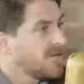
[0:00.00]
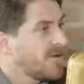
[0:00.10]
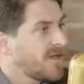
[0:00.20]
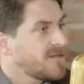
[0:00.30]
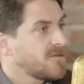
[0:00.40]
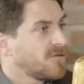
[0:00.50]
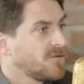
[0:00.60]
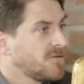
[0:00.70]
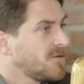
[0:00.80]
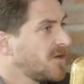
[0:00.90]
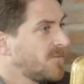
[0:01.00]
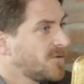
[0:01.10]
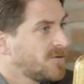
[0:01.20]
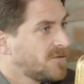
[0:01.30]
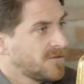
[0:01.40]
y para eso,
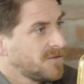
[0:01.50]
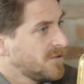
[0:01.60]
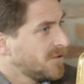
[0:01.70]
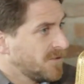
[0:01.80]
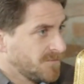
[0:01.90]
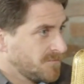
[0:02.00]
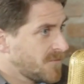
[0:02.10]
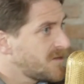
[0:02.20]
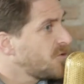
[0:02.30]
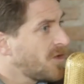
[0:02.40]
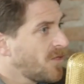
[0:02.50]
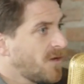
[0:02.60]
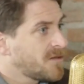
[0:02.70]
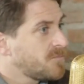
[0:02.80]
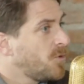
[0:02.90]
digamos, el señor
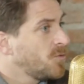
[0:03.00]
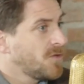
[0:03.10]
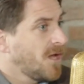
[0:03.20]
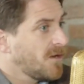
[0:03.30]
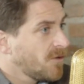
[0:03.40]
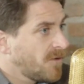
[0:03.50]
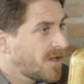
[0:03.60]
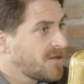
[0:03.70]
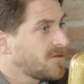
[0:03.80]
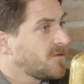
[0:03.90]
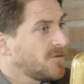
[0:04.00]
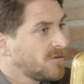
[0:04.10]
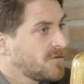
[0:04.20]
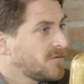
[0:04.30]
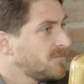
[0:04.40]
Edwards pone un diario, para
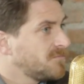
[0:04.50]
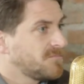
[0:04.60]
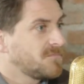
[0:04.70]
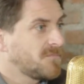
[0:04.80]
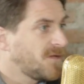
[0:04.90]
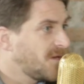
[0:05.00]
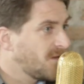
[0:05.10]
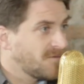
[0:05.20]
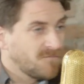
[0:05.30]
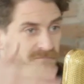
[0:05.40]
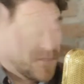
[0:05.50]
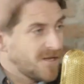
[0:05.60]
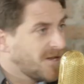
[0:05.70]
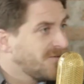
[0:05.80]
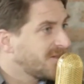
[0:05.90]
eso en
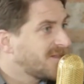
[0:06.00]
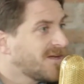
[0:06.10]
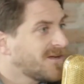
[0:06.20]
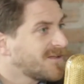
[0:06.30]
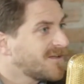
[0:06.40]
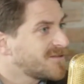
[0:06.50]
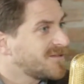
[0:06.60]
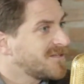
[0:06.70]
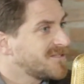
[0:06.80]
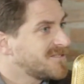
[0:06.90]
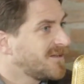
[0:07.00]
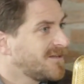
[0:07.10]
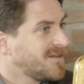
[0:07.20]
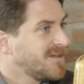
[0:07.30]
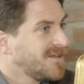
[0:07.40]
la libertad que existe en
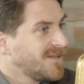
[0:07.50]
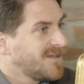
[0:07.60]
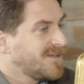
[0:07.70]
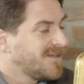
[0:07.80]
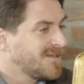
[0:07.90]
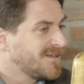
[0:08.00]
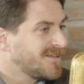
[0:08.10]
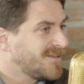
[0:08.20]
Chile, eh,